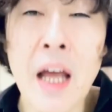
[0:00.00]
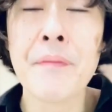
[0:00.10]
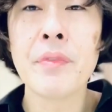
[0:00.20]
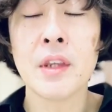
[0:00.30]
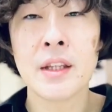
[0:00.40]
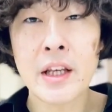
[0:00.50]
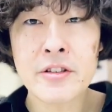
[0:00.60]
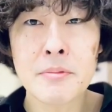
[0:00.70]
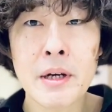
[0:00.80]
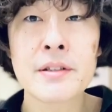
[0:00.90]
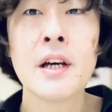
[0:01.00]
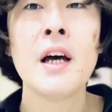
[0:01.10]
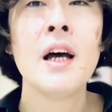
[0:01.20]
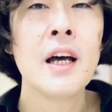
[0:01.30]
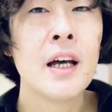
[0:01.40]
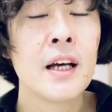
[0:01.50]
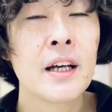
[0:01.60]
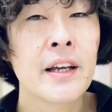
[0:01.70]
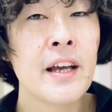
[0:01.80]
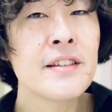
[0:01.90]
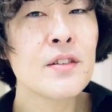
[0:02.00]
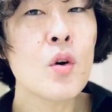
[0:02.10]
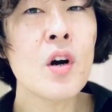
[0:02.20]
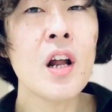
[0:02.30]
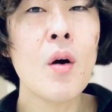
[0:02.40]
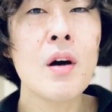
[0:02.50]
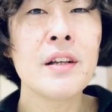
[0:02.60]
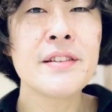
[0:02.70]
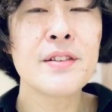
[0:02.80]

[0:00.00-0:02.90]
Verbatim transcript: いたします。結論からお話し